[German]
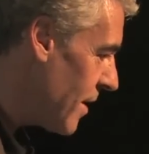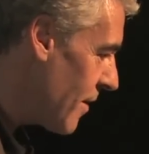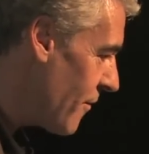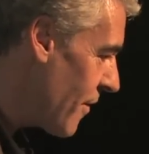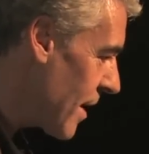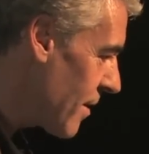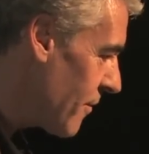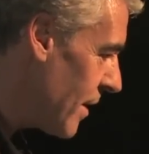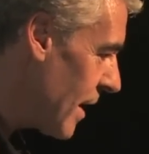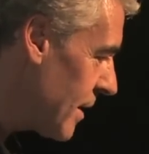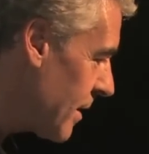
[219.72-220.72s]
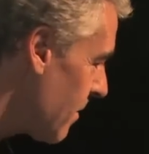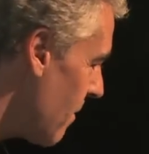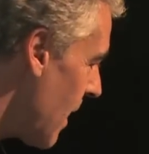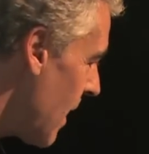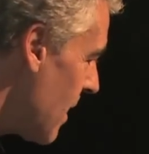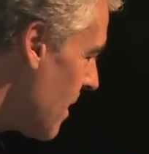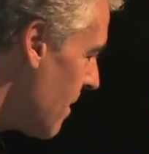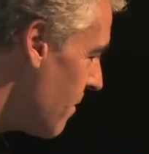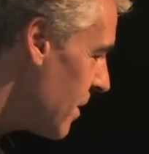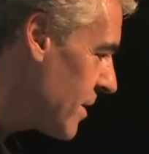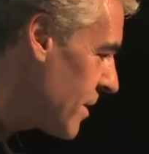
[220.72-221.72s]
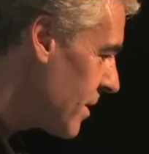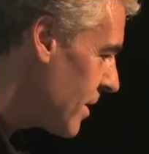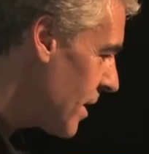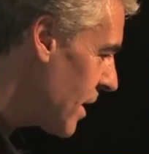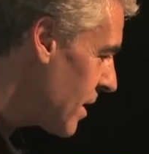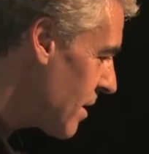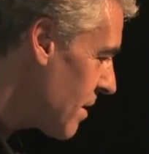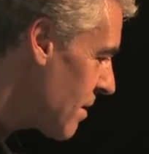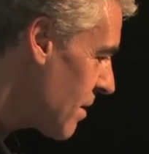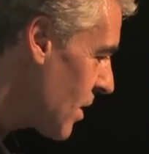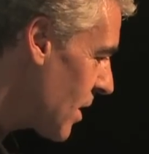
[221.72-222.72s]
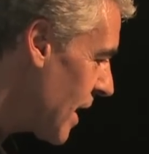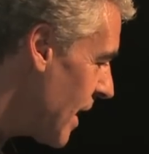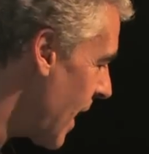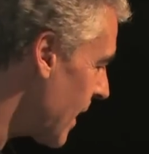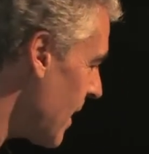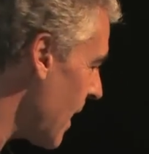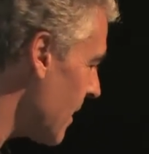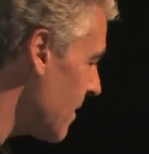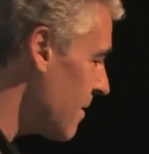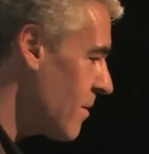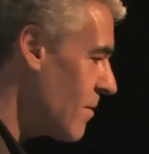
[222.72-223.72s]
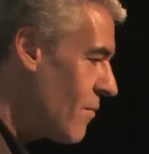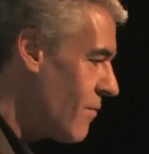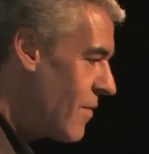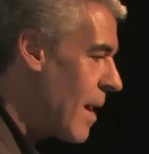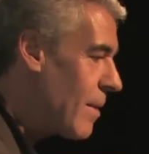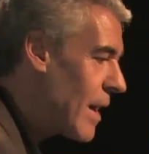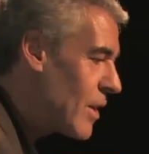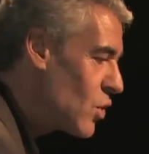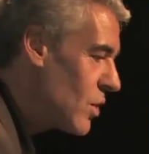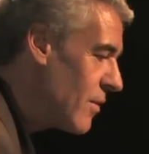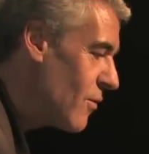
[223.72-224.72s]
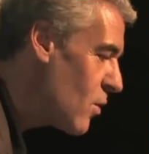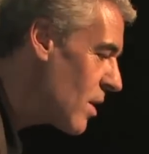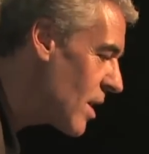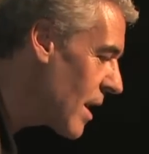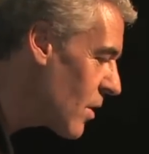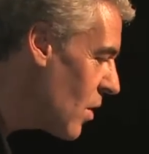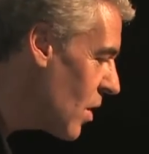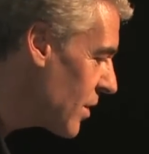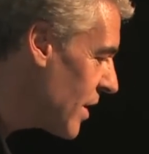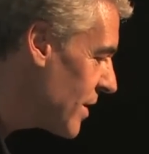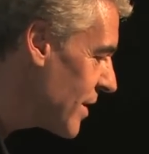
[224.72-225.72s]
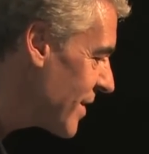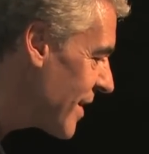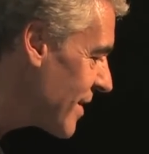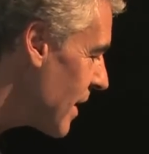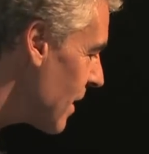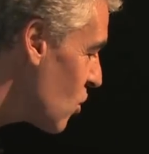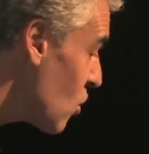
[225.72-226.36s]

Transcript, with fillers: wir fangen vielleicht mal mit den Klängen an. Wir haben gerade schon den Flügelklang gehört, der ist ja sehr, sehr